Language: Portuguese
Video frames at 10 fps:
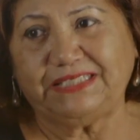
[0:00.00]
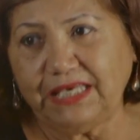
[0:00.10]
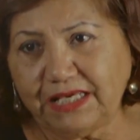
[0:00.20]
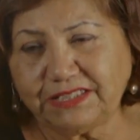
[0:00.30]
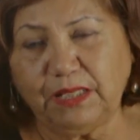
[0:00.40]

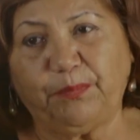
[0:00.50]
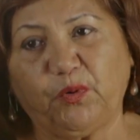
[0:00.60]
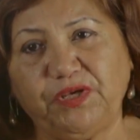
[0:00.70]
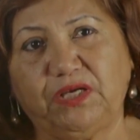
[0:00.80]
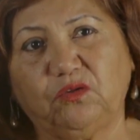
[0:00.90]
Bom,
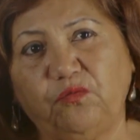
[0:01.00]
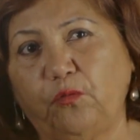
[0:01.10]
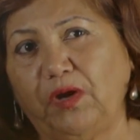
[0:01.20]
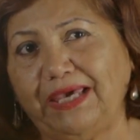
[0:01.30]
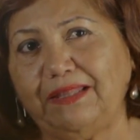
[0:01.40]
esse
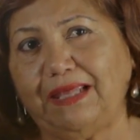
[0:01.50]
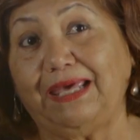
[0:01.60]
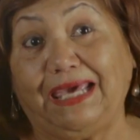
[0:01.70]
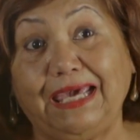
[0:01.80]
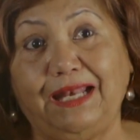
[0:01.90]
projeto
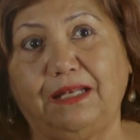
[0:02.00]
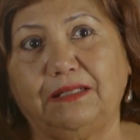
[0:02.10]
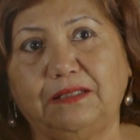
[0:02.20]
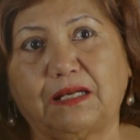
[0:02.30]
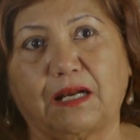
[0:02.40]
é
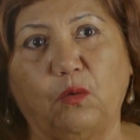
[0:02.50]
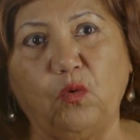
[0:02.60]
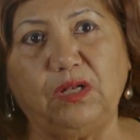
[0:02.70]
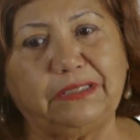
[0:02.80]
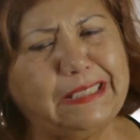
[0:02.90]
dele,
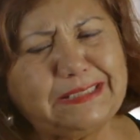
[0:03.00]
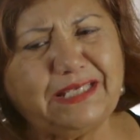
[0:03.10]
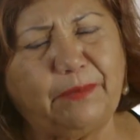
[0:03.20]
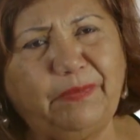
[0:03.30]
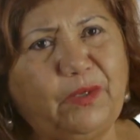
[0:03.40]
do Raul,
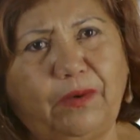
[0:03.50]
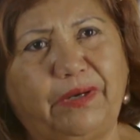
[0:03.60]
desde o